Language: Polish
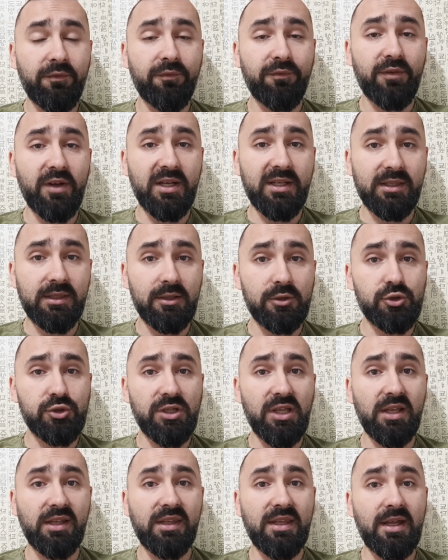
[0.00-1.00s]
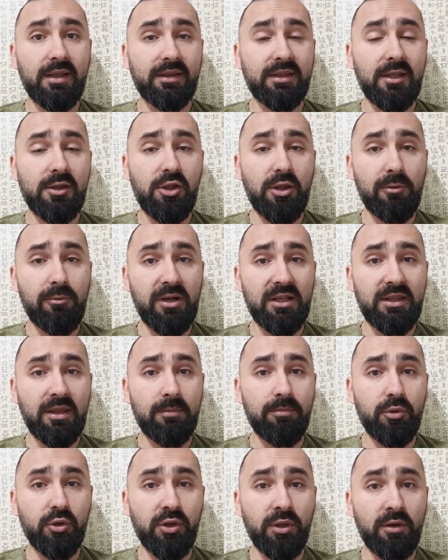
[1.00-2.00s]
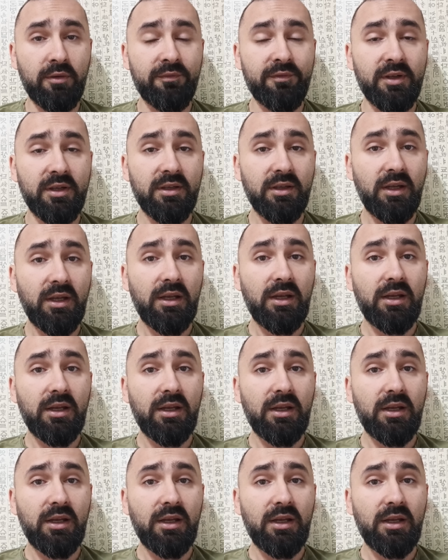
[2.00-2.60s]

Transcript: faktycznie na te działania bojowe